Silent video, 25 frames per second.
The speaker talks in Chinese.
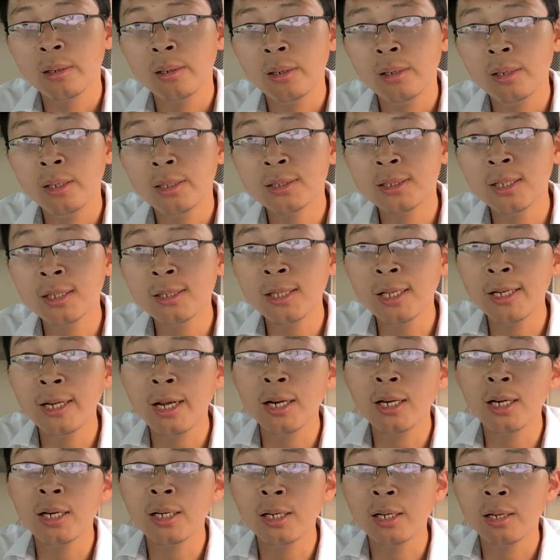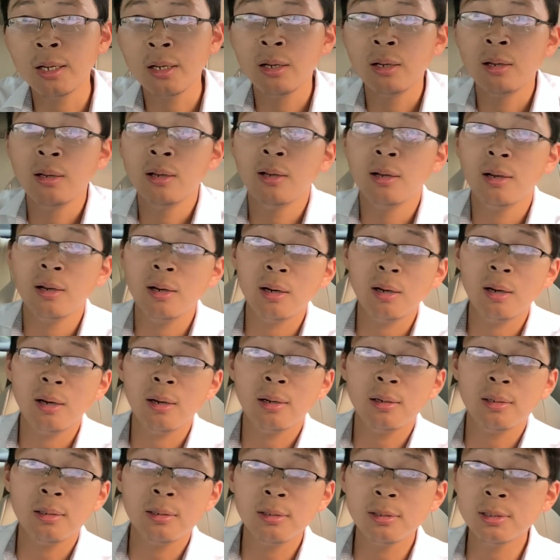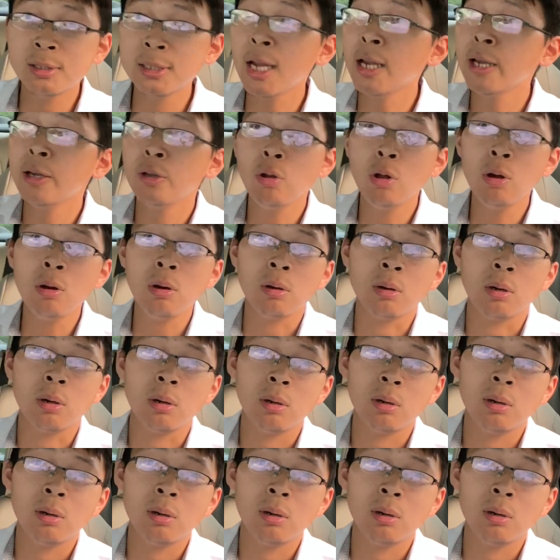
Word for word: 你真他娘的，呢，你这样一弄，